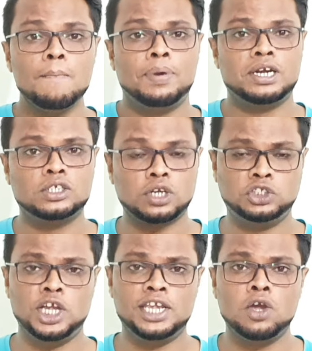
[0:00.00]
पर
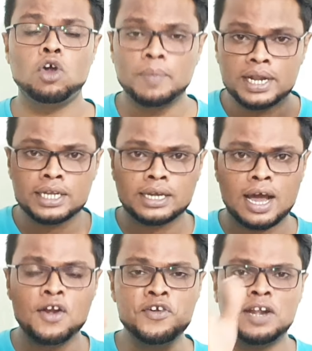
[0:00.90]
रशिया की गवर्नमेंट
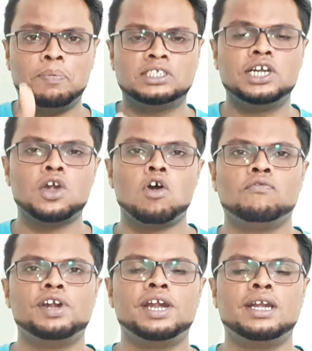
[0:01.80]
100 परसेंट
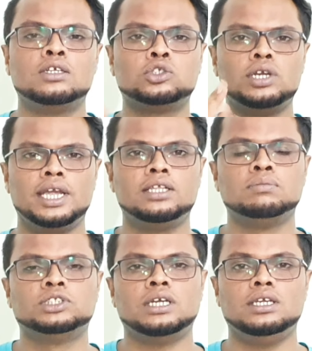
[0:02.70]
कॉन्फिडेंट है दोस्तों ये एकदम
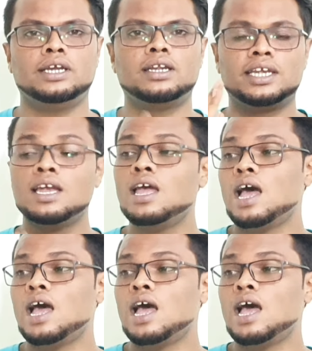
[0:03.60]
सही है करके